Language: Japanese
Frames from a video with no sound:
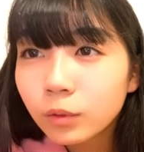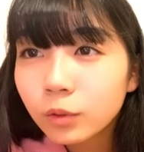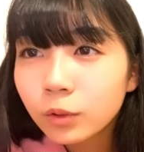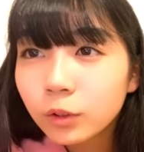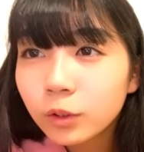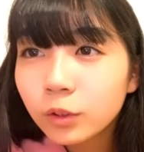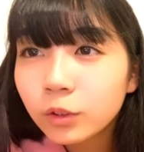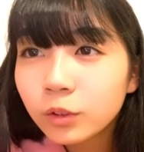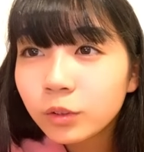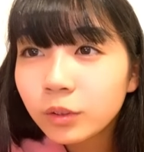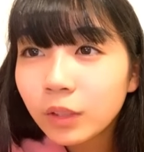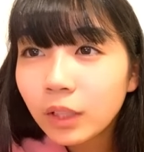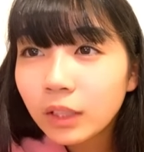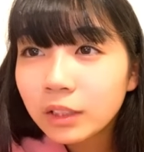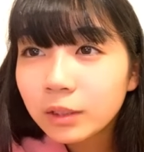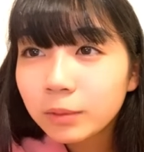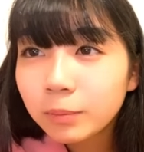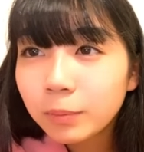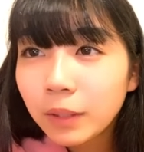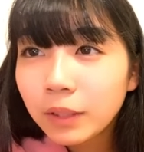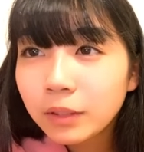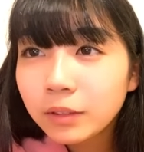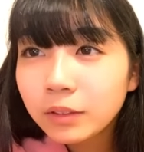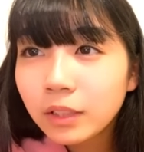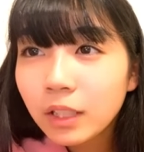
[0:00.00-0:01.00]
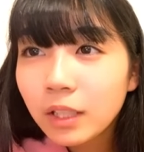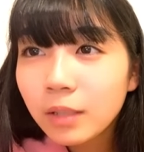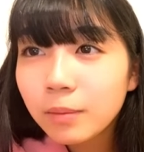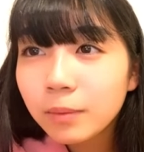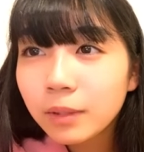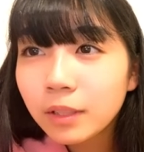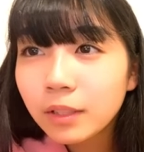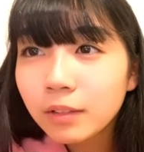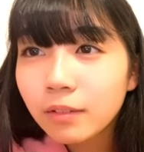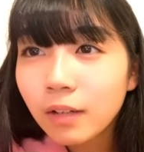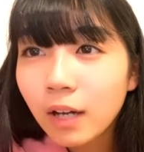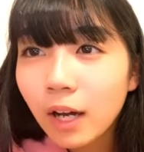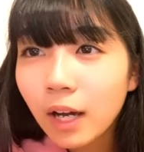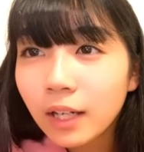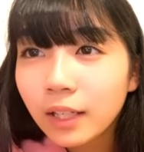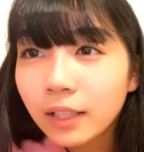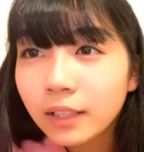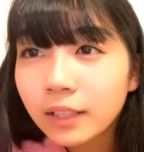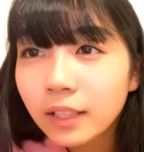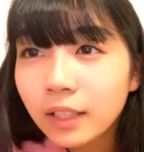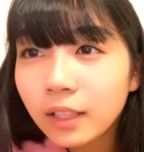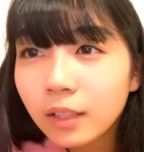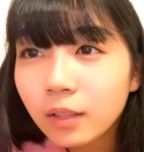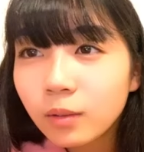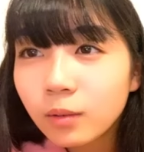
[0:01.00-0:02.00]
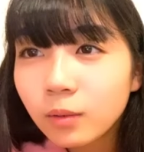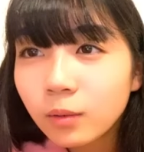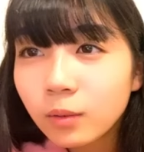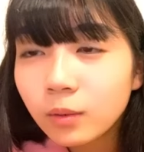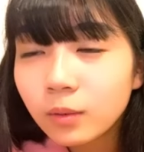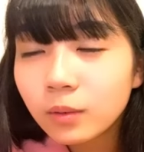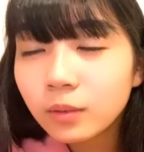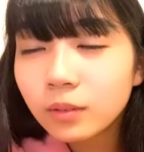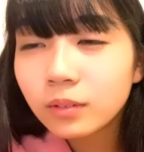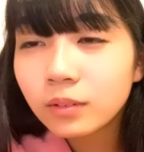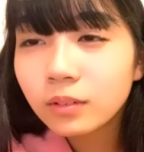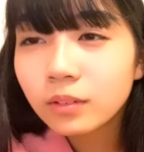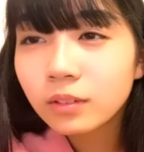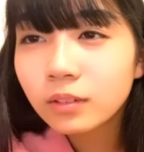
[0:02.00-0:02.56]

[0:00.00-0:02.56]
68%くらいまでは上げていこ